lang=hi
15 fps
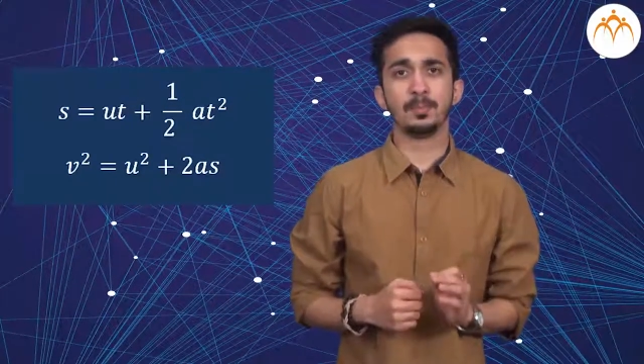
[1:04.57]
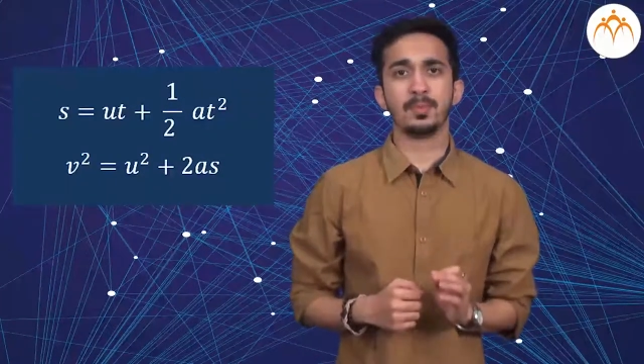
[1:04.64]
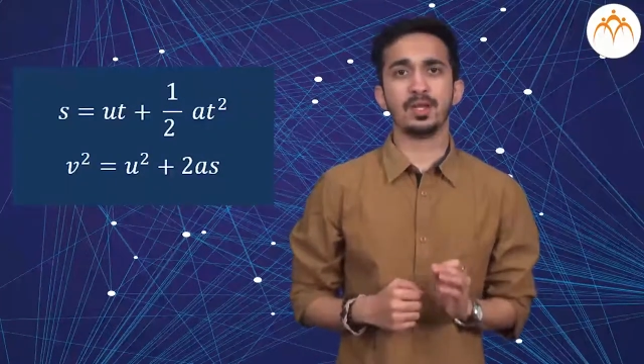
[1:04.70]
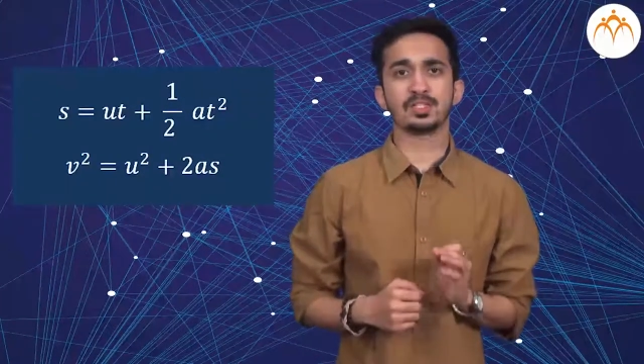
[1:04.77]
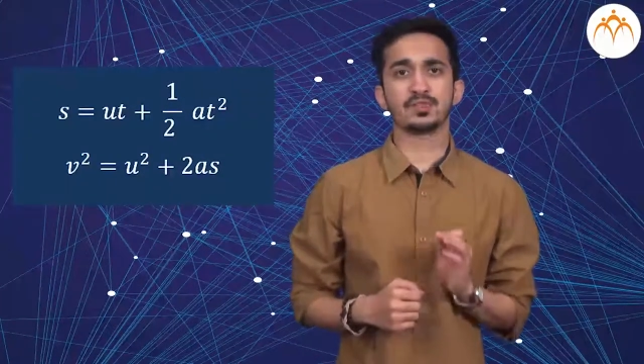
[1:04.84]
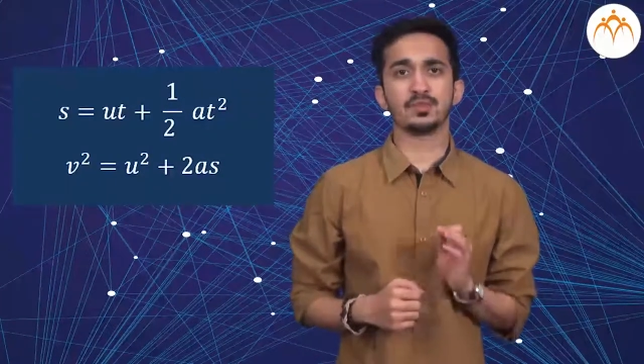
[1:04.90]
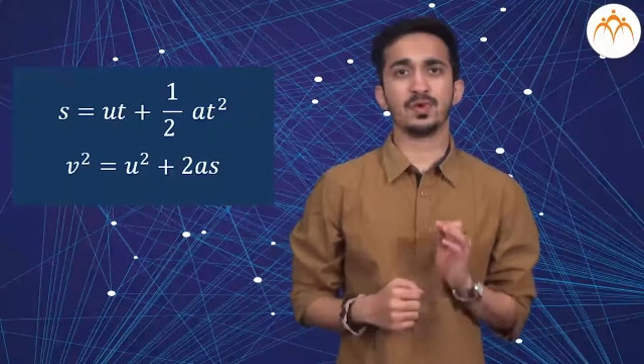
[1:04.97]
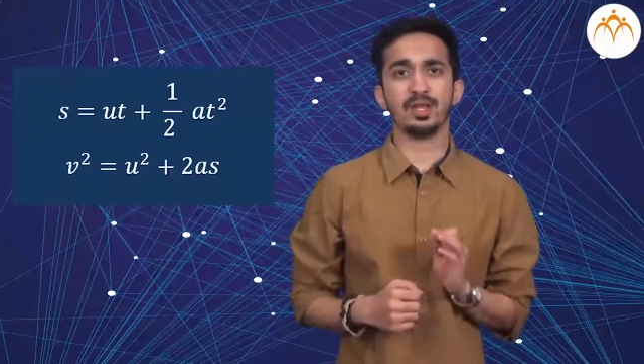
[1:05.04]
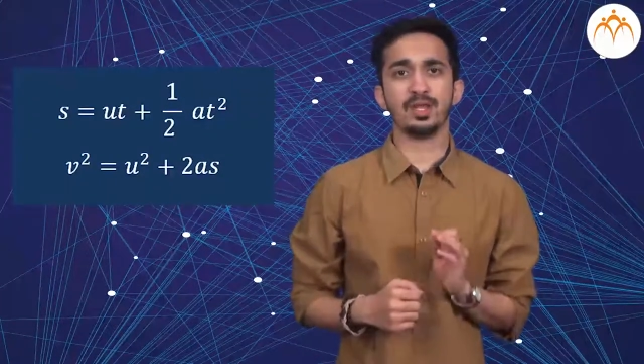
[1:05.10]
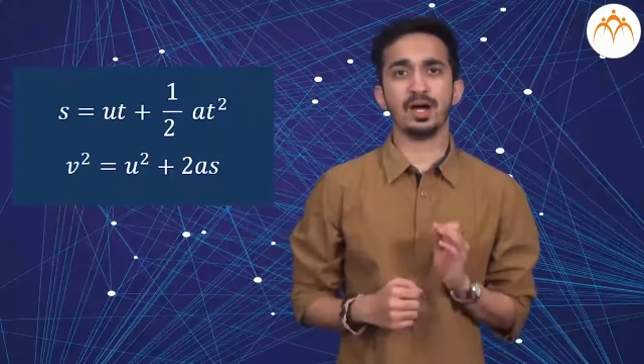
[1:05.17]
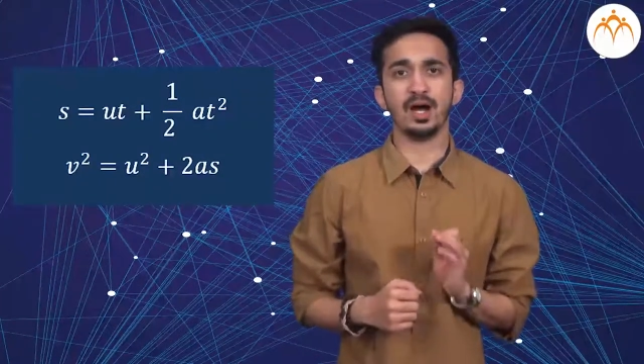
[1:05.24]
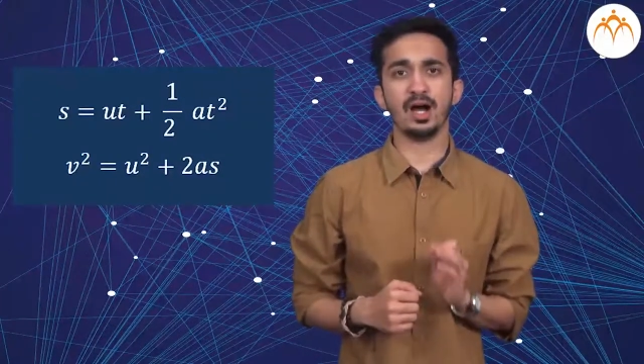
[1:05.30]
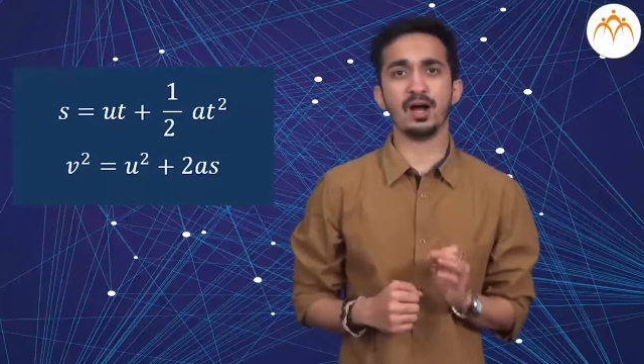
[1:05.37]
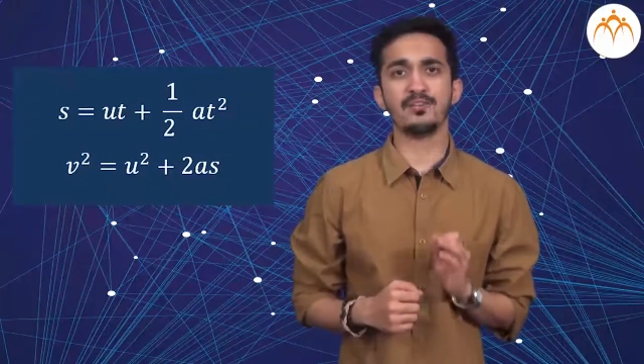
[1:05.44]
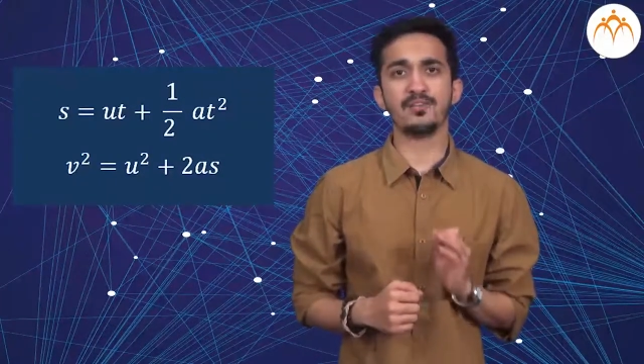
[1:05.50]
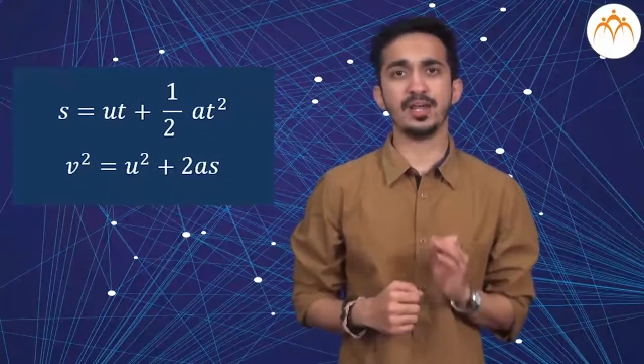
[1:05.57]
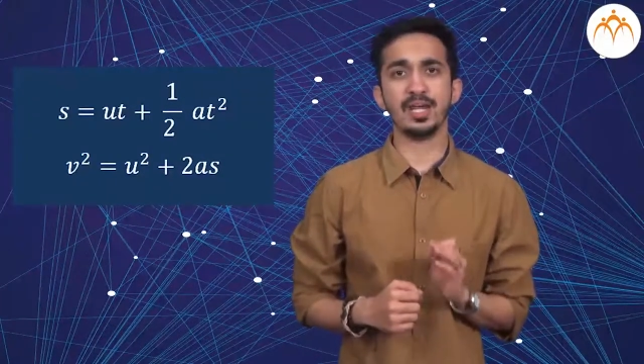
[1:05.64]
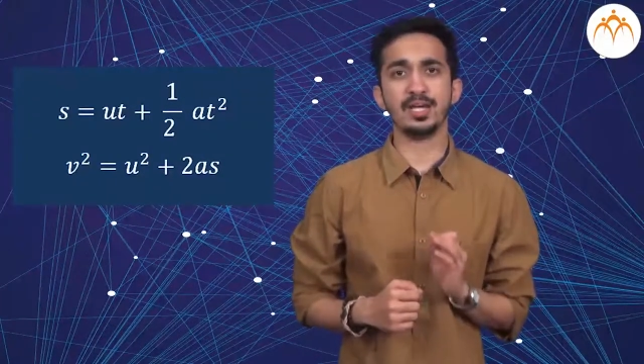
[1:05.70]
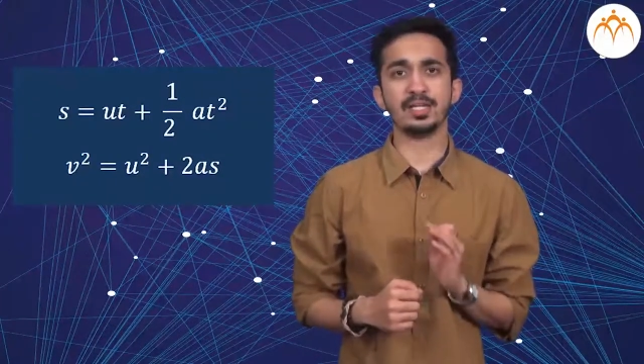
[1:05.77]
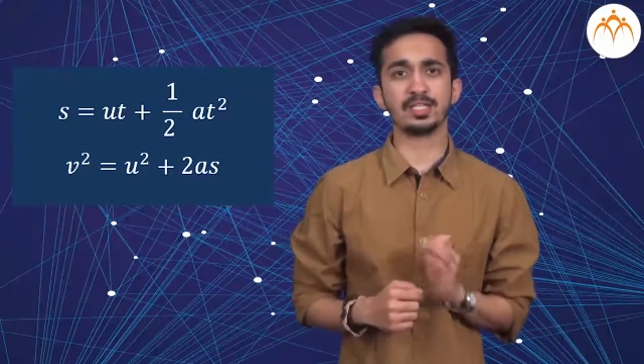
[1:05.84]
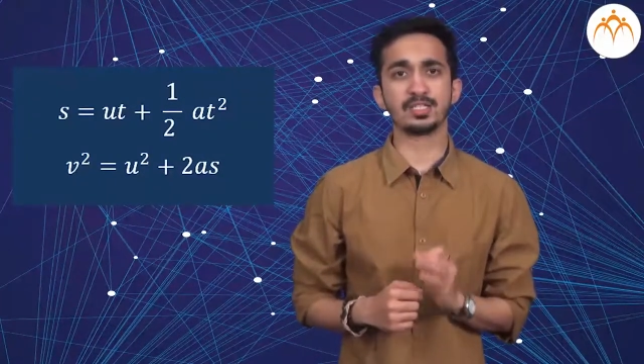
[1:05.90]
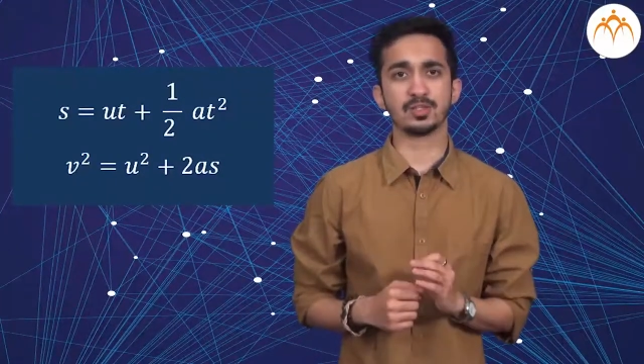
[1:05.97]
प्लस वन हाफ
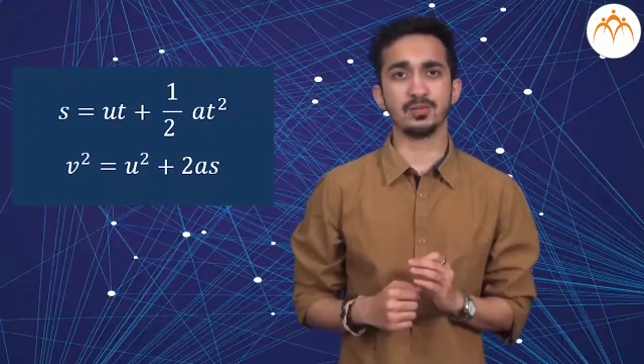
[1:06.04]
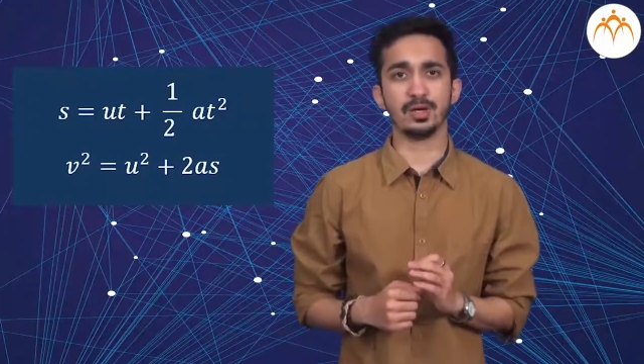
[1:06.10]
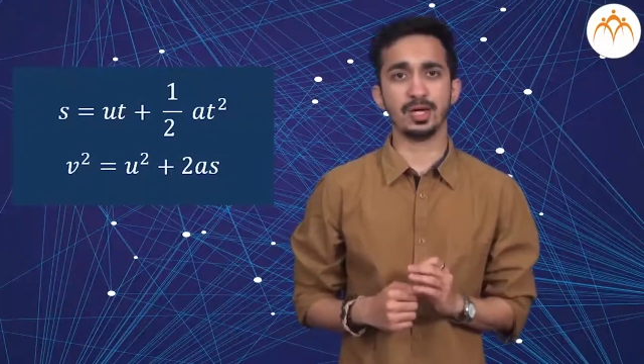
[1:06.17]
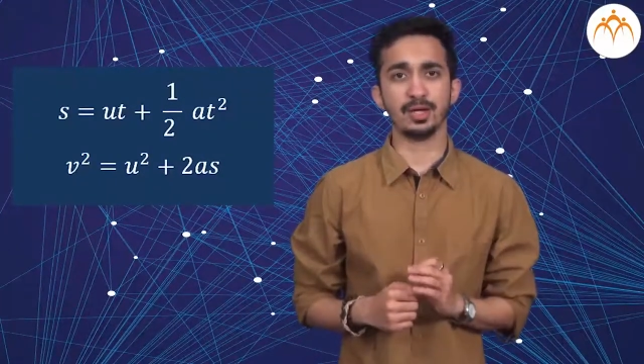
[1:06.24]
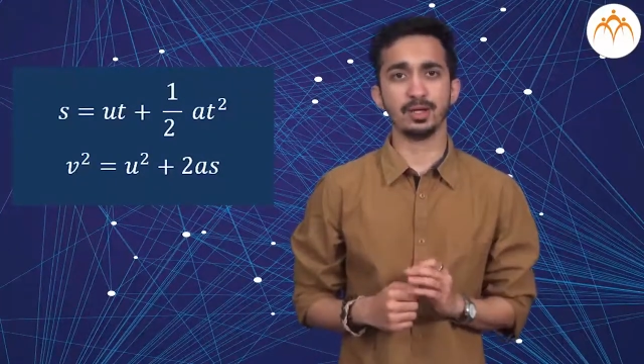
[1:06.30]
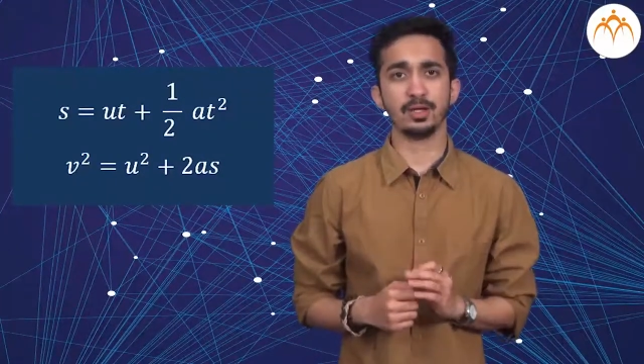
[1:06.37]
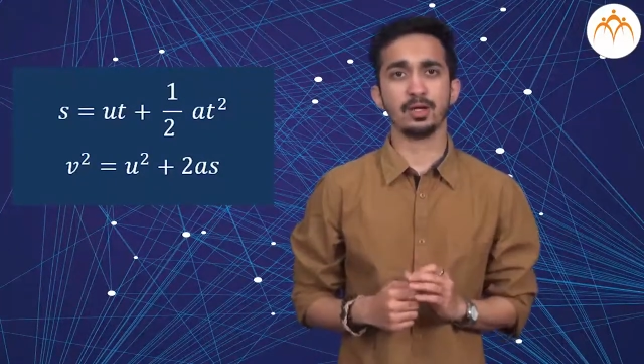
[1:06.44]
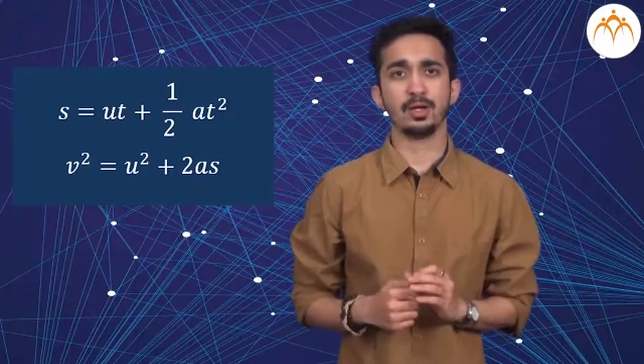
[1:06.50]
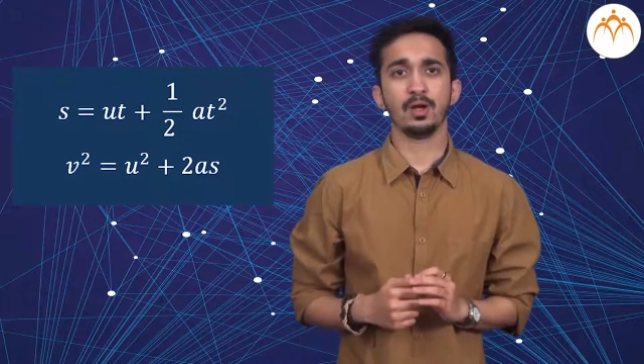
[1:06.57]
ए टी स्क्वायर